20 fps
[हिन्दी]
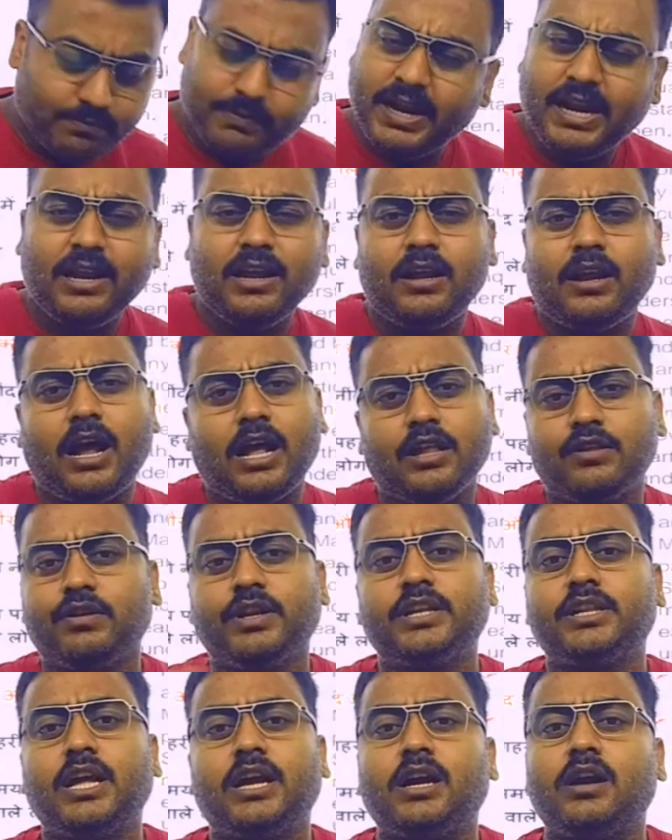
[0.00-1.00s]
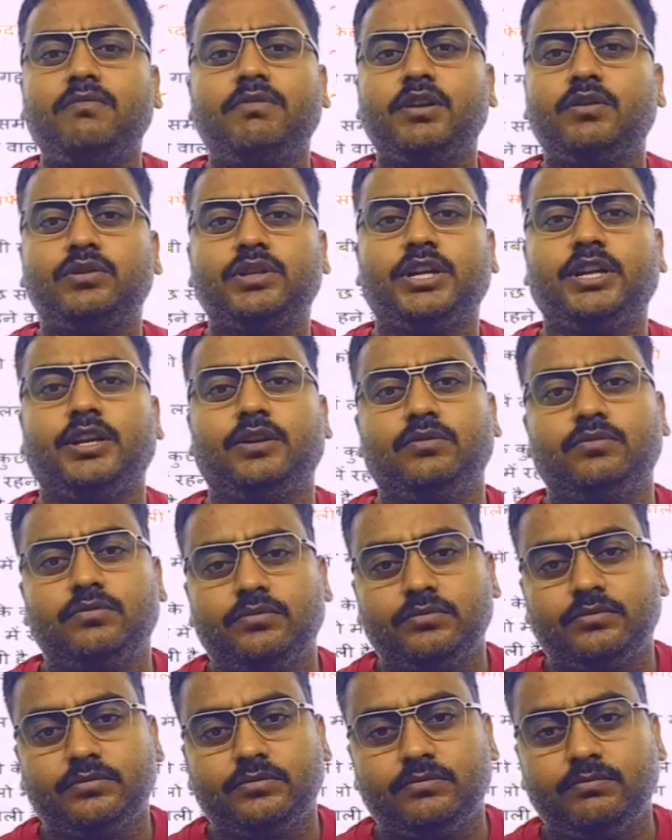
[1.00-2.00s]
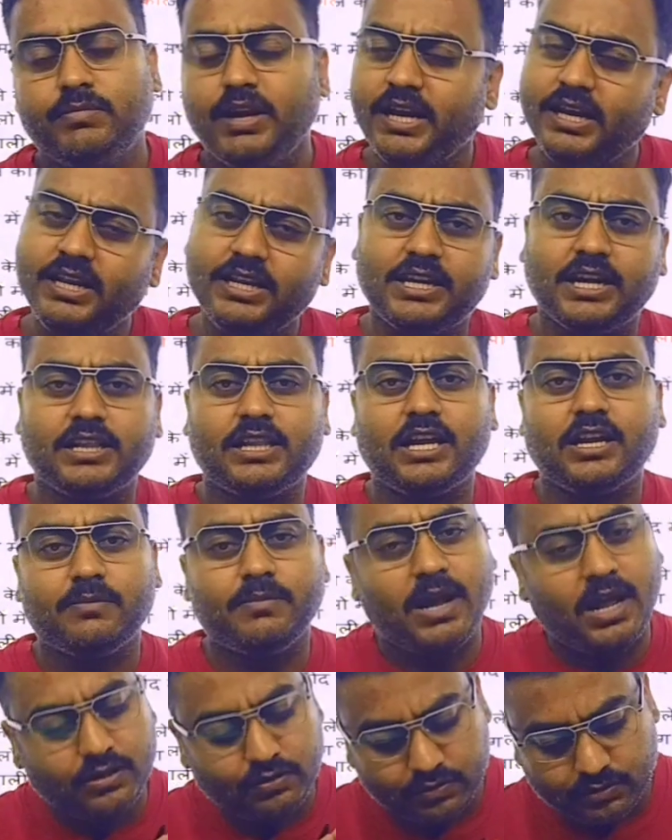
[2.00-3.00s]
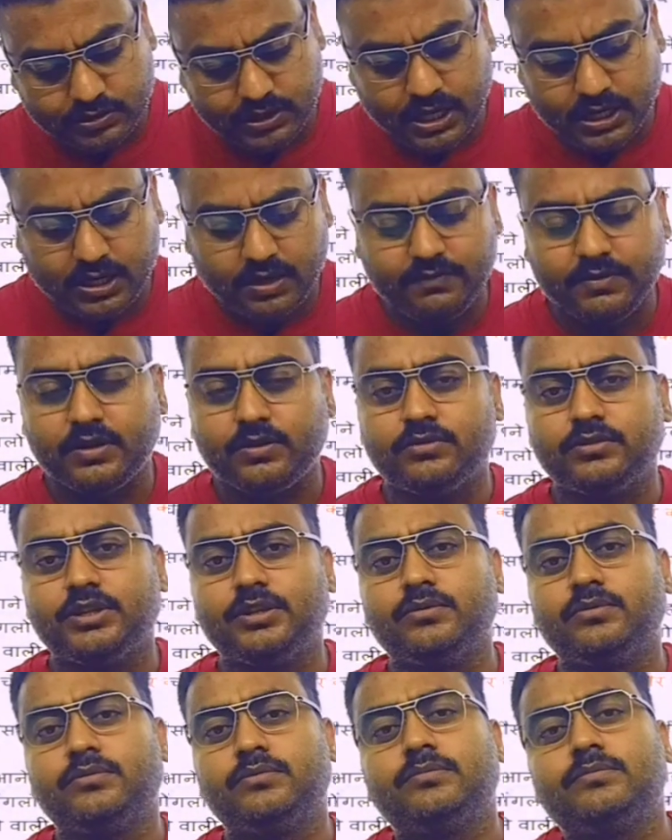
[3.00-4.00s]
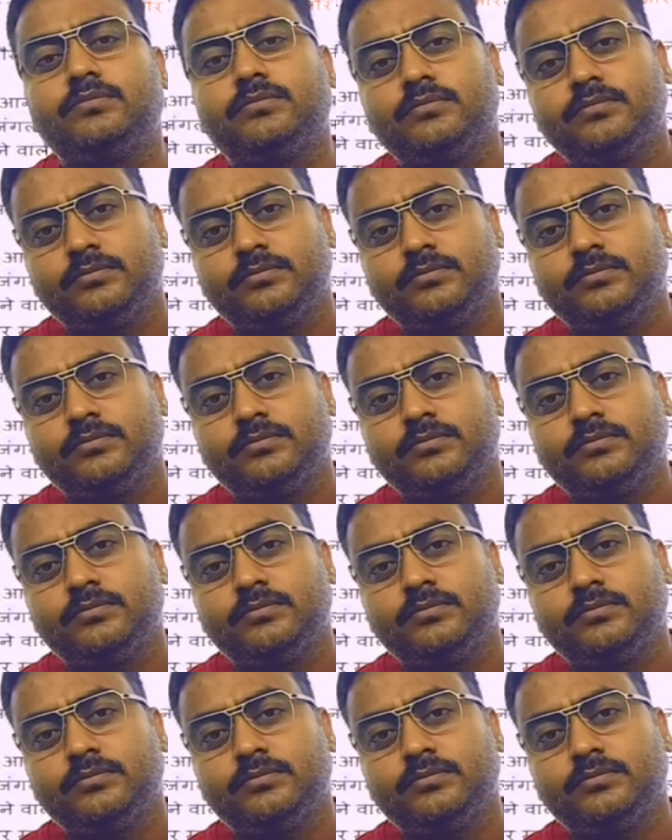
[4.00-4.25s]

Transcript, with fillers: कारण मैं आधुनिकता का विरोधी नहीं हूं मैं नहीं कहता कि मैं आधुनिकता का विरोधी हूं